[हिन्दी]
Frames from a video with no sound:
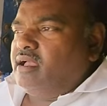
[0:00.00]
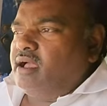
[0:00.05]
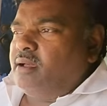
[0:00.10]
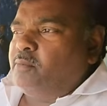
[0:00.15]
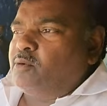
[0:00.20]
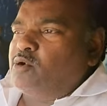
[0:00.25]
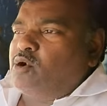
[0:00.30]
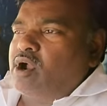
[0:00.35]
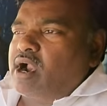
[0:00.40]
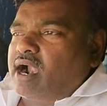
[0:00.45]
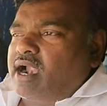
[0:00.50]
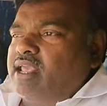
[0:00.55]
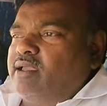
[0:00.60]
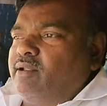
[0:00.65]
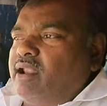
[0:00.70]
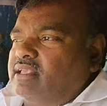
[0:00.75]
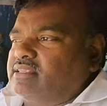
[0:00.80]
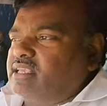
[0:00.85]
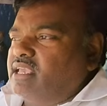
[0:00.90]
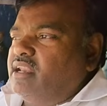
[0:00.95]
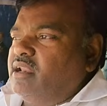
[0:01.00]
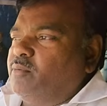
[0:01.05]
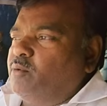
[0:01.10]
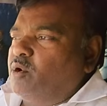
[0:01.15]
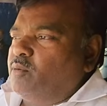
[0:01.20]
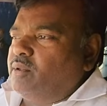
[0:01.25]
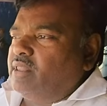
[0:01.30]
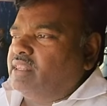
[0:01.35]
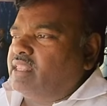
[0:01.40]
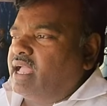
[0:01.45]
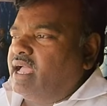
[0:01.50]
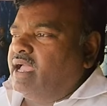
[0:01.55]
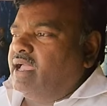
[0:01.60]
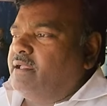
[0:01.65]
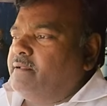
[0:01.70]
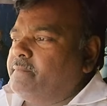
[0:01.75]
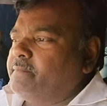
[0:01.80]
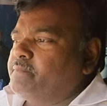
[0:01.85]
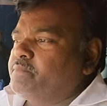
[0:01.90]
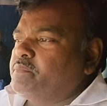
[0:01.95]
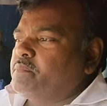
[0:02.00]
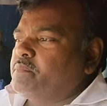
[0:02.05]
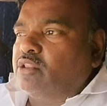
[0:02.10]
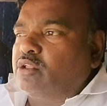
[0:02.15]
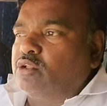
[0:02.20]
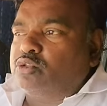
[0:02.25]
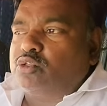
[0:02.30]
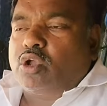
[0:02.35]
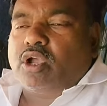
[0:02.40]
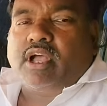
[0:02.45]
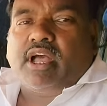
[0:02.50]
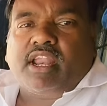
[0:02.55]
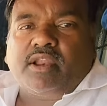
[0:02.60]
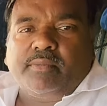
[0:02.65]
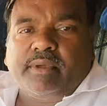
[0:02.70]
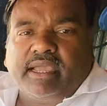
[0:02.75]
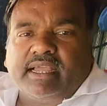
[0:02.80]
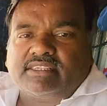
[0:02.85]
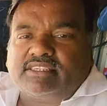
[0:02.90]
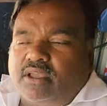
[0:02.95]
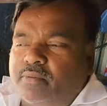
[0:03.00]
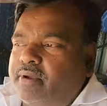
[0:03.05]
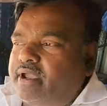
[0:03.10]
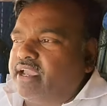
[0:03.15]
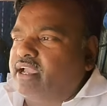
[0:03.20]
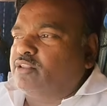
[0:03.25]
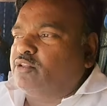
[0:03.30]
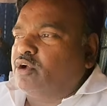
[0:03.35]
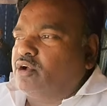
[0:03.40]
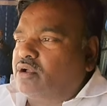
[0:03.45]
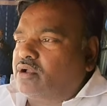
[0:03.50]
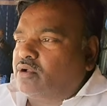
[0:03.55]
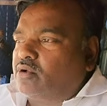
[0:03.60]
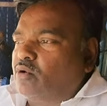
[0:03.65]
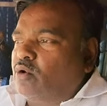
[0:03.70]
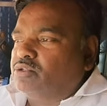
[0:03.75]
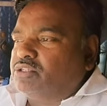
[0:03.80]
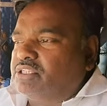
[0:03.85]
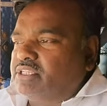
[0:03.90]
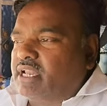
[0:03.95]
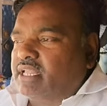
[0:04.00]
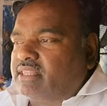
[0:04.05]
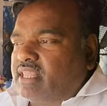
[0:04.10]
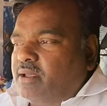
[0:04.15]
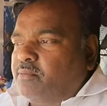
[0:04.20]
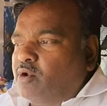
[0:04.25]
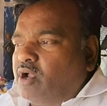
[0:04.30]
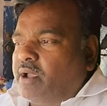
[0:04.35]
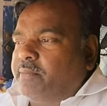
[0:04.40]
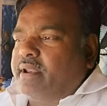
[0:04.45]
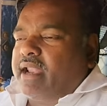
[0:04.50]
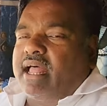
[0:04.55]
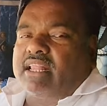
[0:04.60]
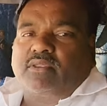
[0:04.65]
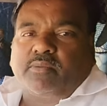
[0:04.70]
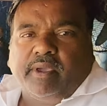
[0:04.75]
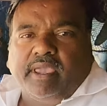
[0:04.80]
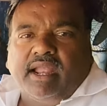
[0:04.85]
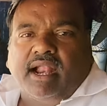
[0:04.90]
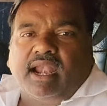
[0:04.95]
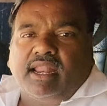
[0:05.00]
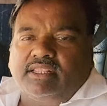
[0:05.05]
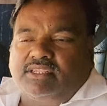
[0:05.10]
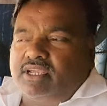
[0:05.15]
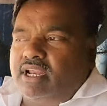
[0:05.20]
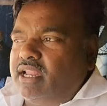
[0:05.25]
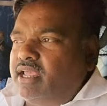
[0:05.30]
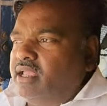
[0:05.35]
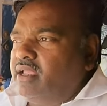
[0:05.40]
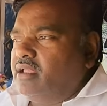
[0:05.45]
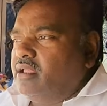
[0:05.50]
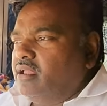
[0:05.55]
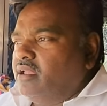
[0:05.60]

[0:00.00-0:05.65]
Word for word: हम लोग को गाड़ी वाला से ही रिपोर्ट मिलता है दोस्तों गर्मी का समय है तो कोशिश रहता है हम लोग अभी रात में ही गाड़ी चले